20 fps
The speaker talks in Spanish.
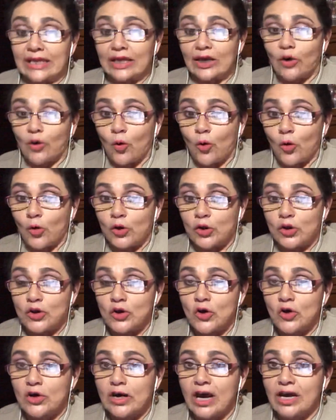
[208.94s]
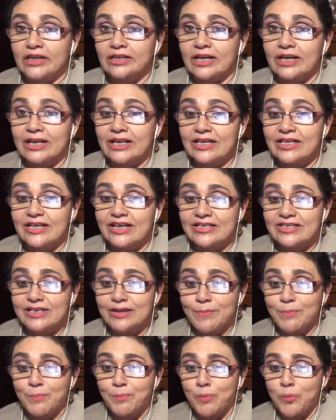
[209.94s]
Cogió carrerilla y se
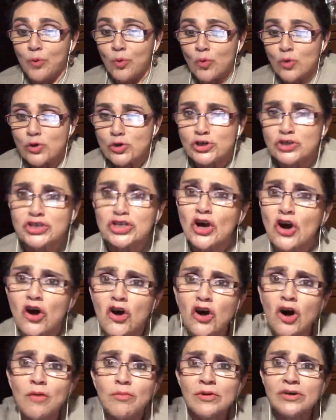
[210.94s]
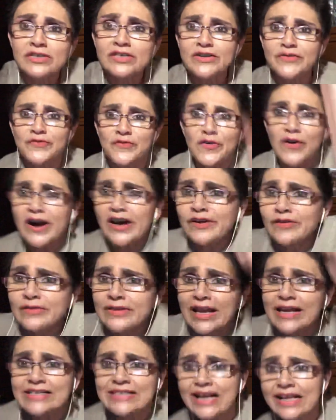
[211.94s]
impulsó como si fuera
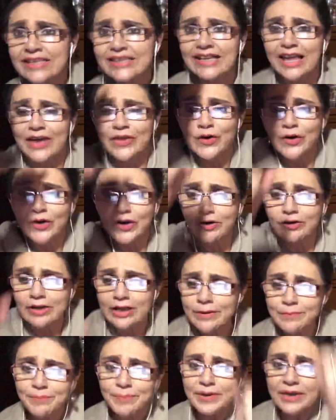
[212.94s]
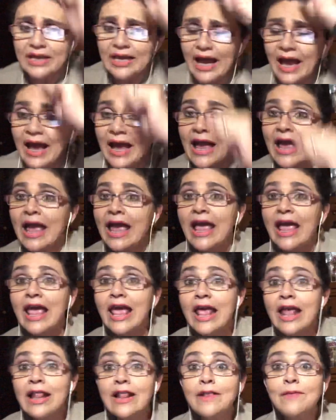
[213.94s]
una saltadora olímpica.
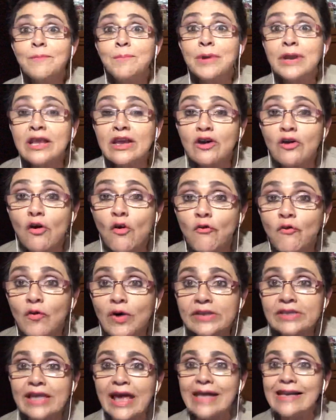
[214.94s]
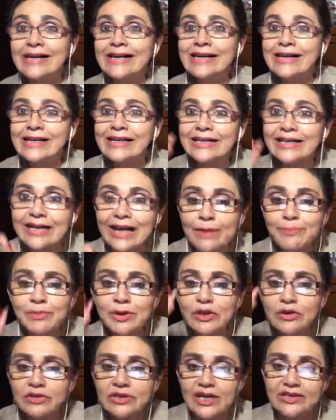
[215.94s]
El brinco fue tan
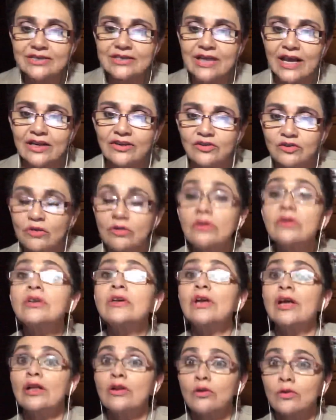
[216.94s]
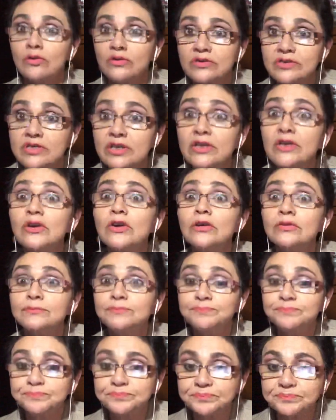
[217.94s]
rápido y exacto que lo consiguió.
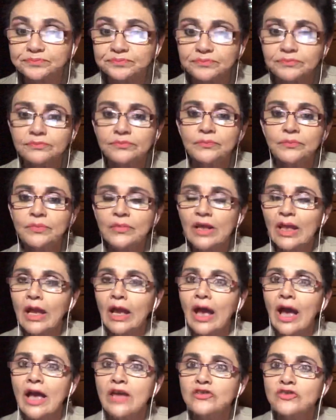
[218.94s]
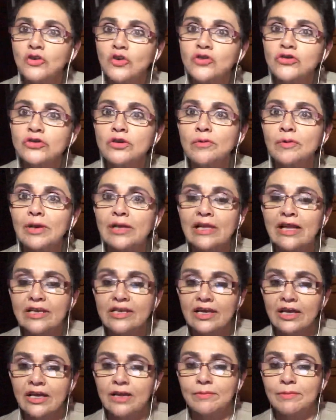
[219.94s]
Cayó sobre la
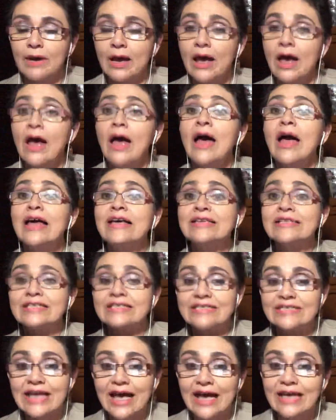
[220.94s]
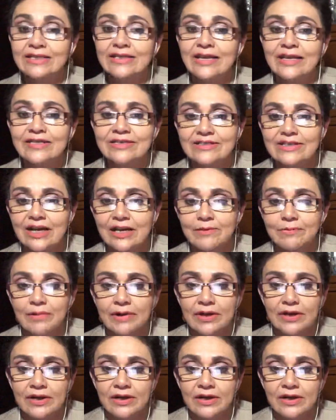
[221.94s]
hierba, sana y salva.